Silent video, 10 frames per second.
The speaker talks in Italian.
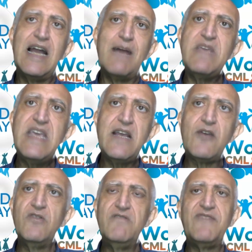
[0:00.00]

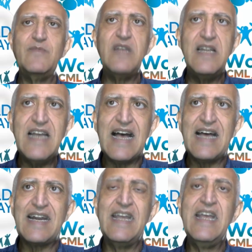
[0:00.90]
l'amico, il
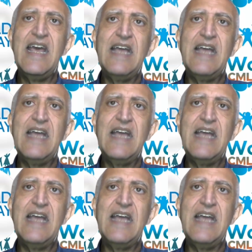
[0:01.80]
familiare